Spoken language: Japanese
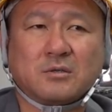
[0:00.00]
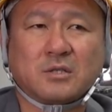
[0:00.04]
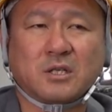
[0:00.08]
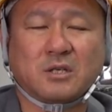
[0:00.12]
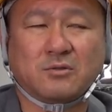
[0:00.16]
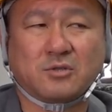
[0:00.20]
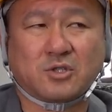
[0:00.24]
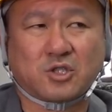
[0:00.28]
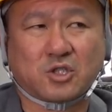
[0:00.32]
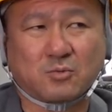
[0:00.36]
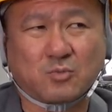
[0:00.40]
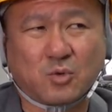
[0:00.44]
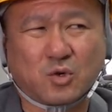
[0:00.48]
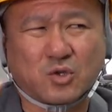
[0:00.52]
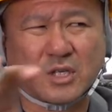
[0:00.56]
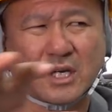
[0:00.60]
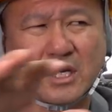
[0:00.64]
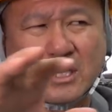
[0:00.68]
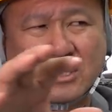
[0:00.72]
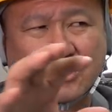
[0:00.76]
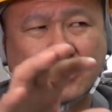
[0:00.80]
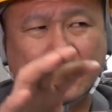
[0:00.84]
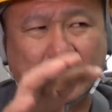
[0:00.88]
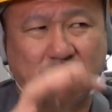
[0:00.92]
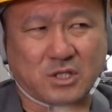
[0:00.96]
で、うちも
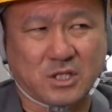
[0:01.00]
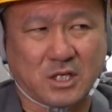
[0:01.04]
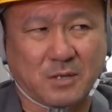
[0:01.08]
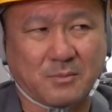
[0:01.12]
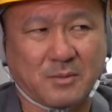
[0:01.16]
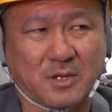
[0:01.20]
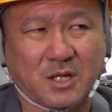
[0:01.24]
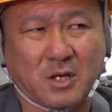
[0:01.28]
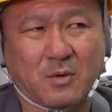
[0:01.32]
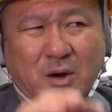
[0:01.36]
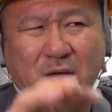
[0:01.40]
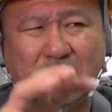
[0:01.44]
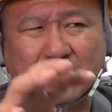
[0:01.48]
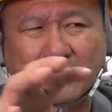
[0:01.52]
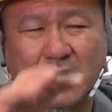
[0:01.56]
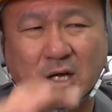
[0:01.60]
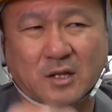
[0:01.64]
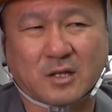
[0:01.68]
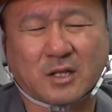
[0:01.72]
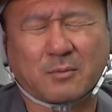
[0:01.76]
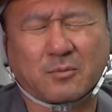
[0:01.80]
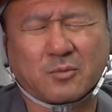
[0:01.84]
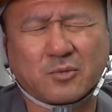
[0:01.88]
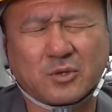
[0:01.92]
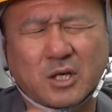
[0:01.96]
最初の1年目で悪
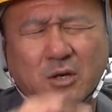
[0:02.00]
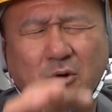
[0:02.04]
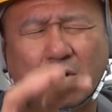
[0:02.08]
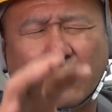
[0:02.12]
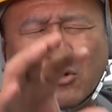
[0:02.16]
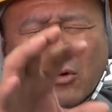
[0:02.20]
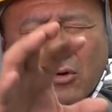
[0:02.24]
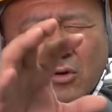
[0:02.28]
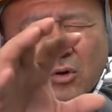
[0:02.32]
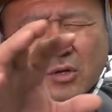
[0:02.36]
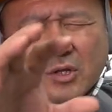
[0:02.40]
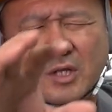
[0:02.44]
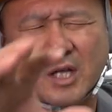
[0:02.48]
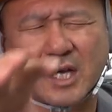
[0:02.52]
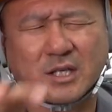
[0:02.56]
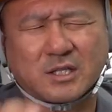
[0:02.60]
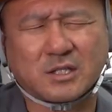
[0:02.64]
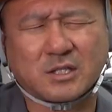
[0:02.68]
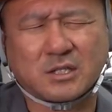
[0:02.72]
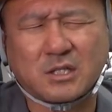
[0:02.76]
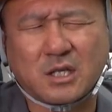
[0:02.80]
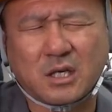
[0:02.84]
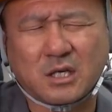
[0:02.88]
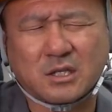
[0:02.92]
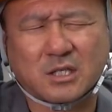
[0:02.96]
かったもんで、この子に対
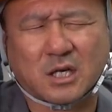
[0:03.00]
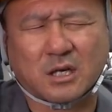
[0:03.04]
してね、